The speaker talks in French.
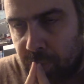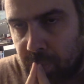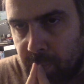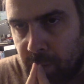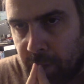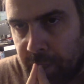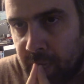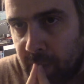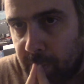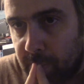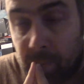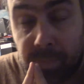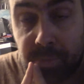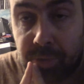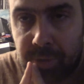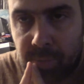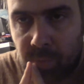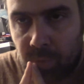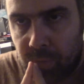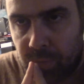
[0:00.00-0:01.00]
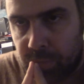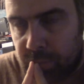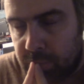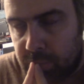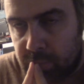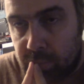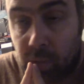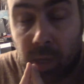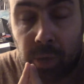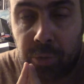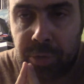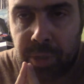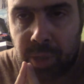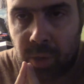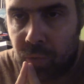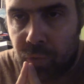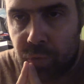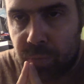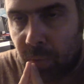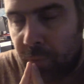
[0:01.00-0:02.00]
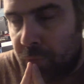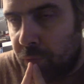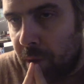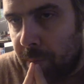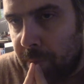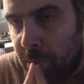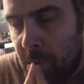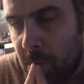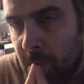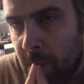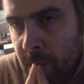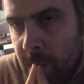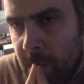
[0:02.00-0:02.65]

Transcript: le bordel, même si mon l'arc de triomphe, je m'en fous un peu.